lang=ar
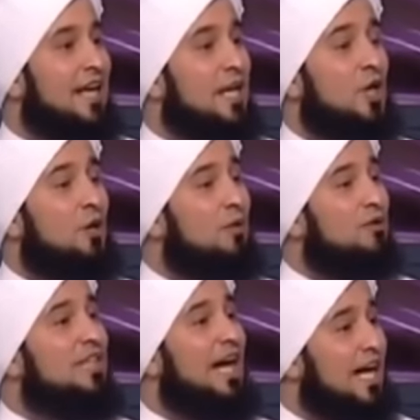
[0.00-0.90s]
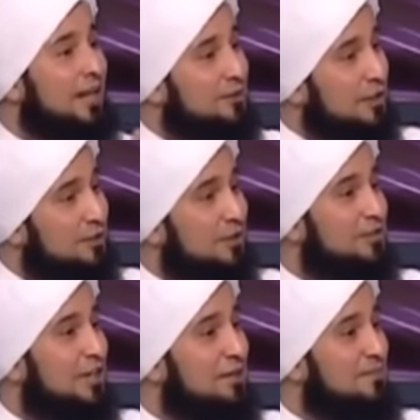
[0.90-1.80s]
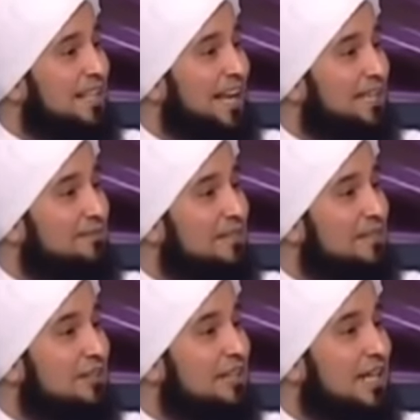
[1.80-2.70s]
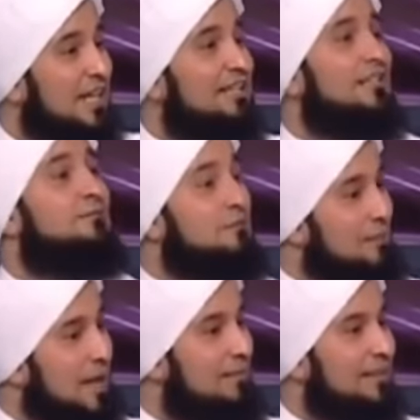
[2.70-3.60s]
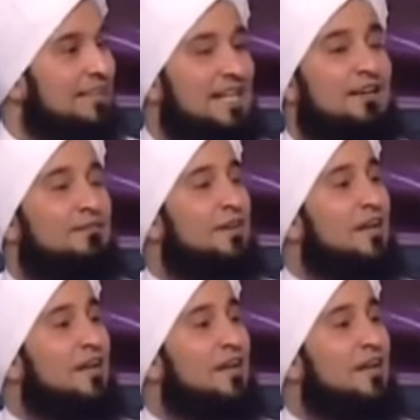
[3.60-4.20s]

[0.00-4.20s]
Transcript: اليوم لو جاء أحد يريد يوجه ابن أحد من الجيران تماما انت مين انت؟